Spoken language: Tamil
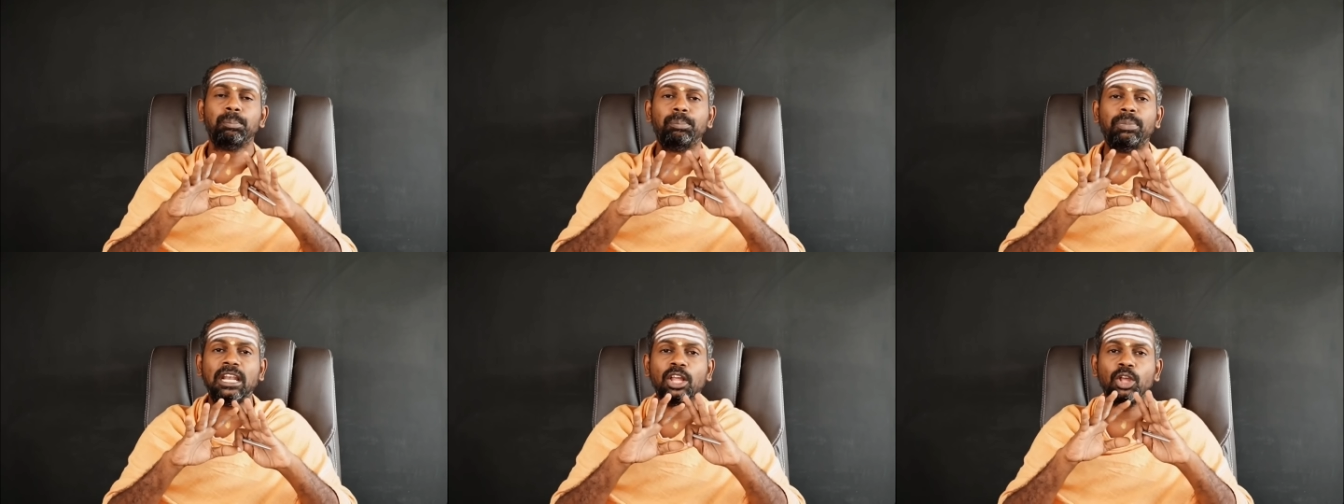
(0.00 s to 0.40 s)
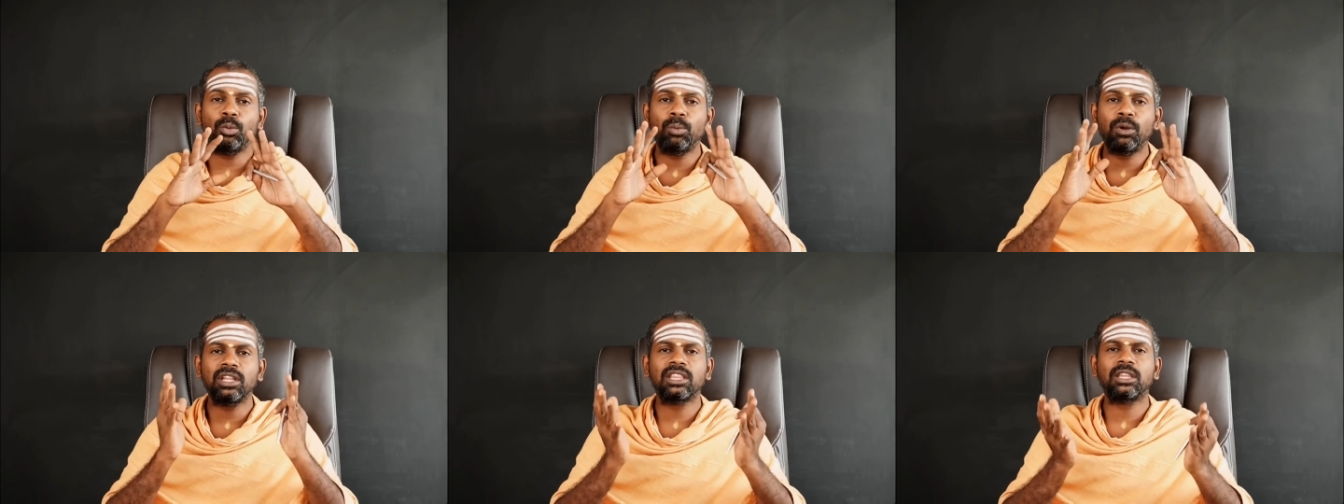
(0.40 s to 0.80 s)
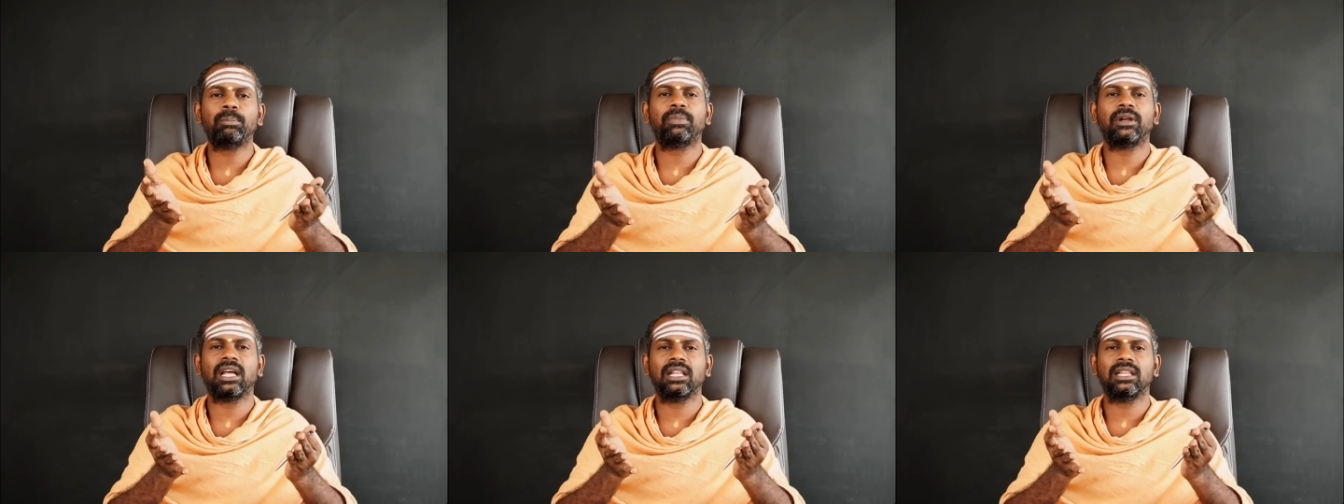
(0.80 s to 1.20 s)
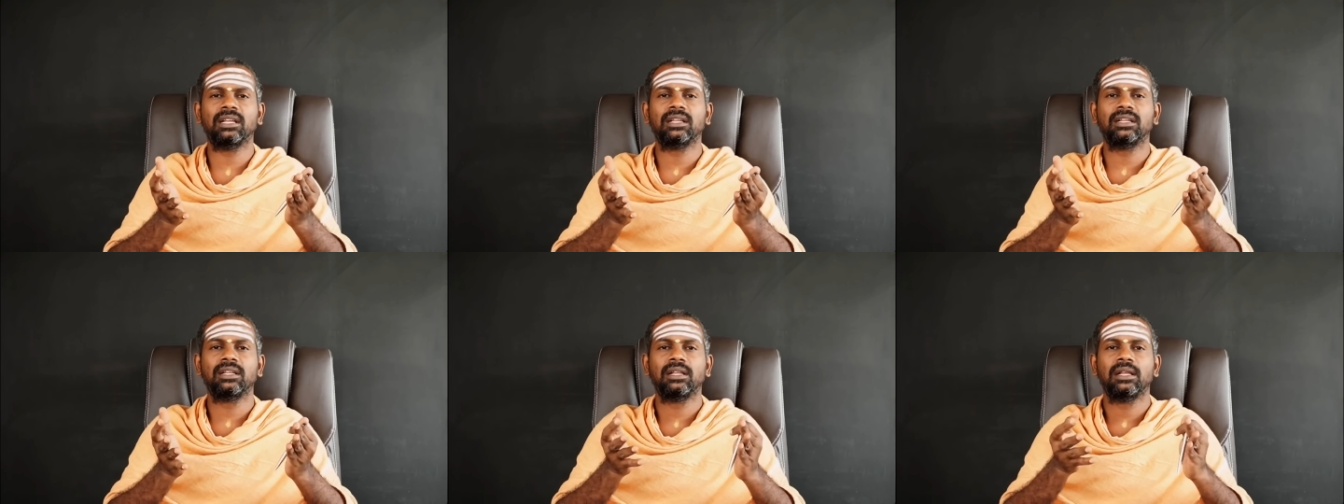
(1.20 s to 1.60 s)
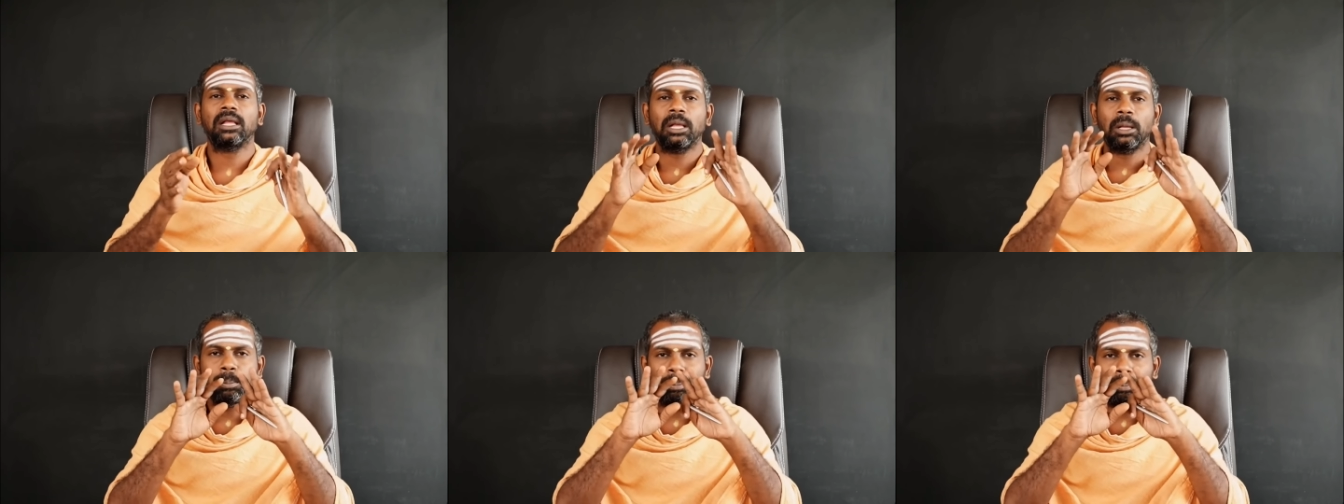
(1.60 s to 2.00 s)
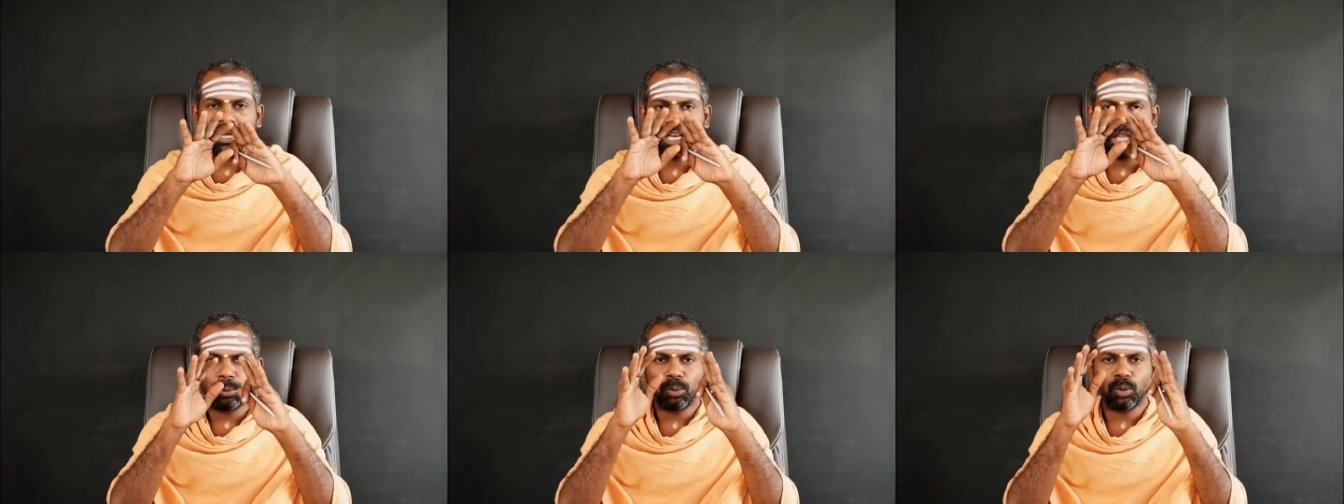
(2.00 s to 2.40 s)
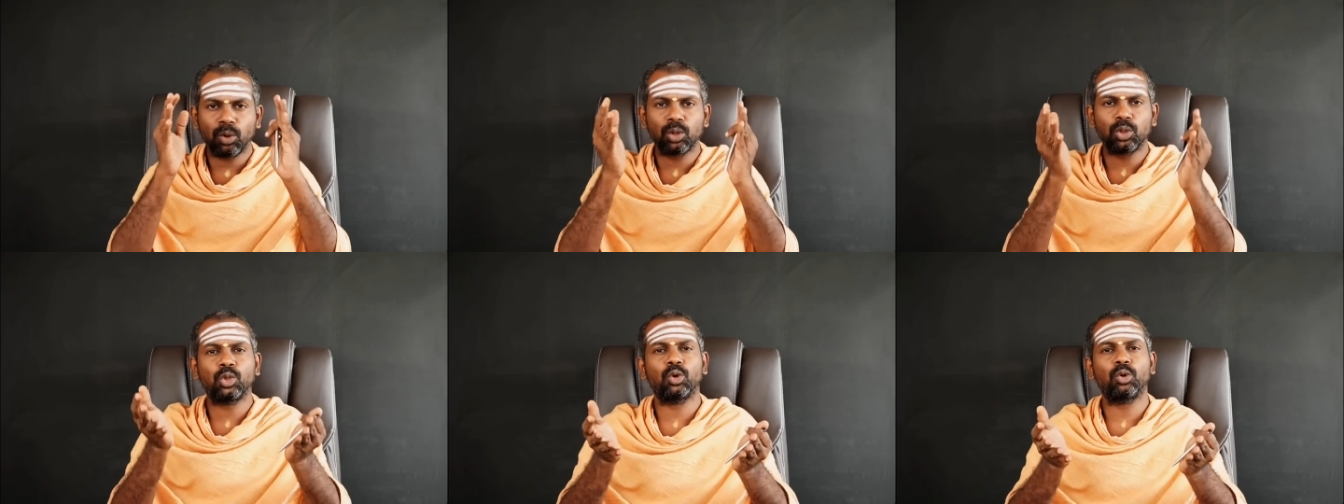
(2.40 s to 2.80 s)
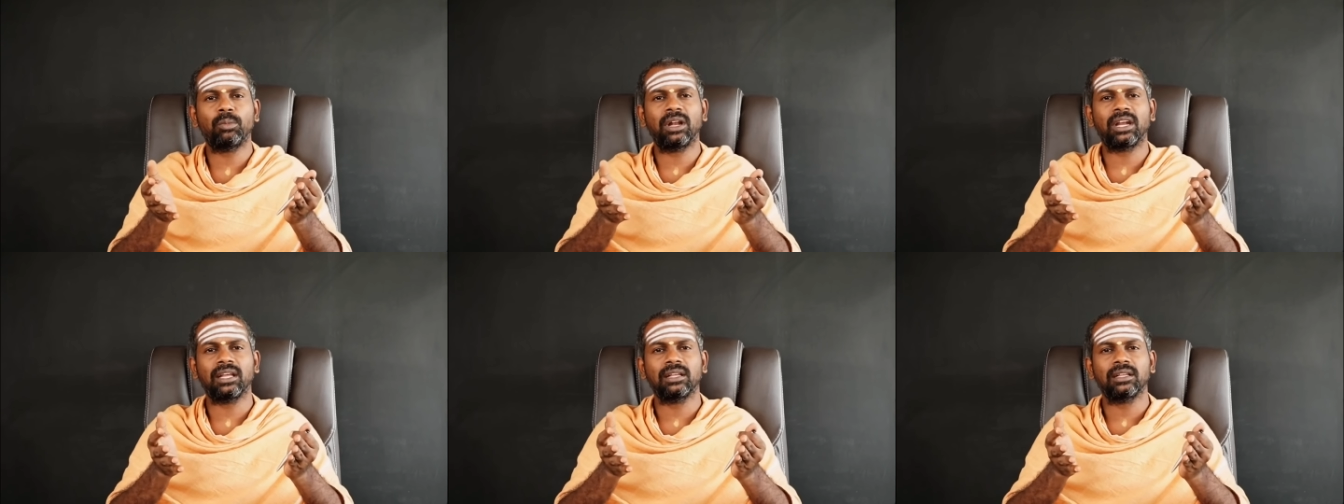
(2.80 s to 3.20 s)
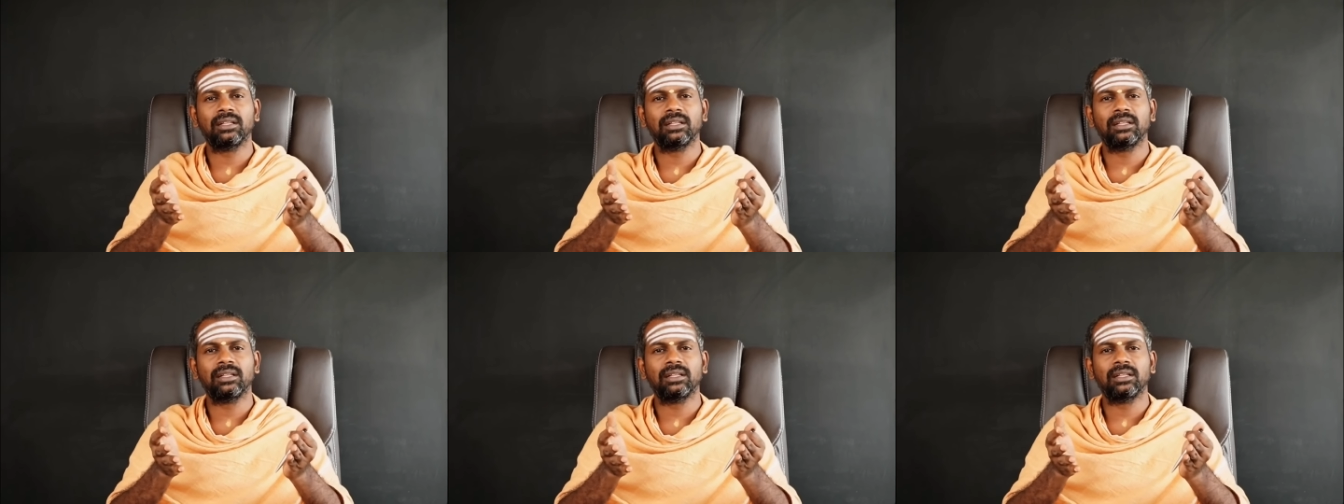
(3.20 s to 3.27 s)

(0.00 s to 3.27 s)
பிளவுபடுத்தப்படாத பரிபூர்ணத்துவமான